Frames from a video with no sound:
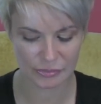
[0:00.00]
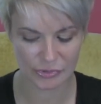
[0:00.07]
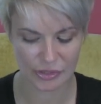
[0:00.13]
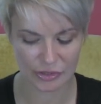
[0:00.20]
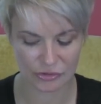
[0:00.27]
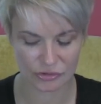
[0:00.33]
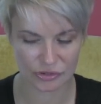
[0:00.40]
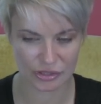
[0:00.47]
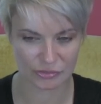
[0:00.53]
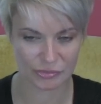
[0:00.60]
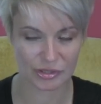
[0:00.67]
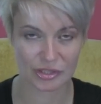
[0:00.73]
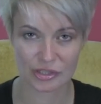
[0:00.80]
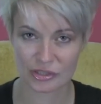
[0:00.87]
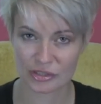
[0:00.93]
bo jakoś tak
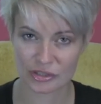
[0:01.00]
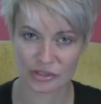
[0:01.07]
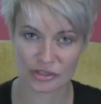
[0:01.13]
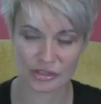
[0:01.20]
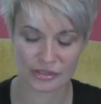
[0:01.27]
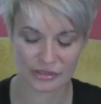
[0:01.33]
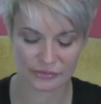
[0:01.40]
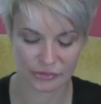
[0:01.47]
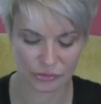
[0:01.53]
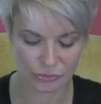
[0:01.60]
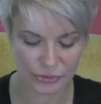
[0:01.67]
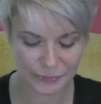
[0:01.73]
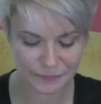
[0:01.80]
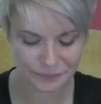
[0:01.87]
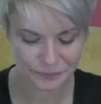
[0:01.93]
mnie nigdy jeszcze nie
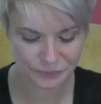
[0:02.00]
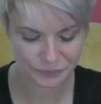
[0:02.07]
zawiodły.